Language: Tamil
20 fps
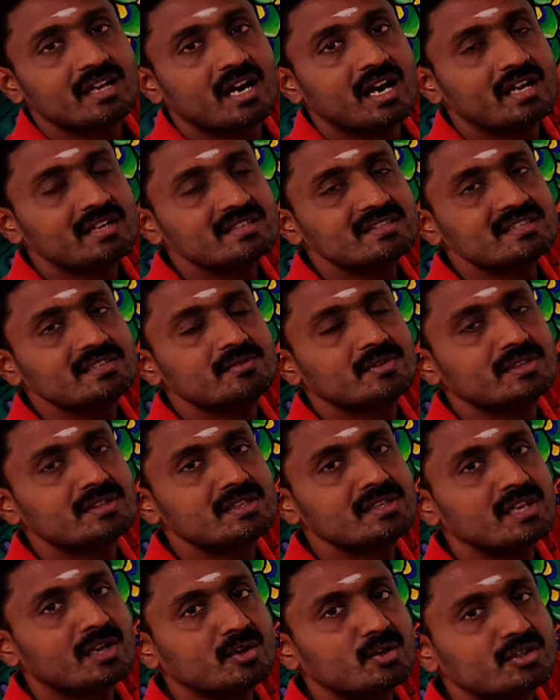அரிசி வந்து
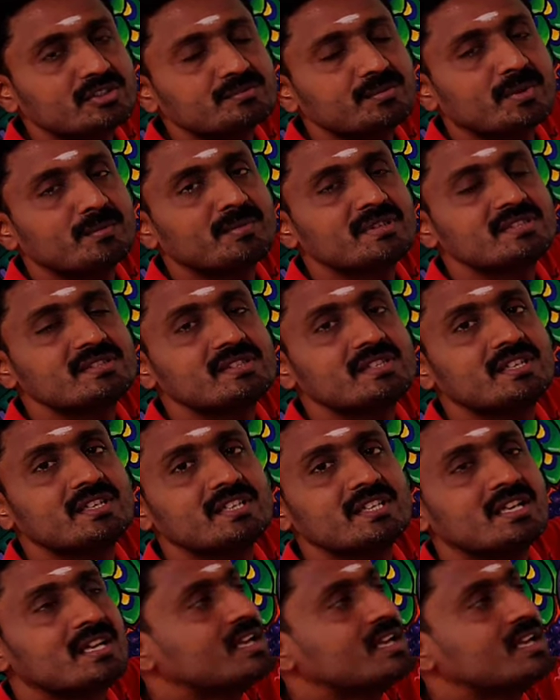எண்டோஸ்பம் சீடு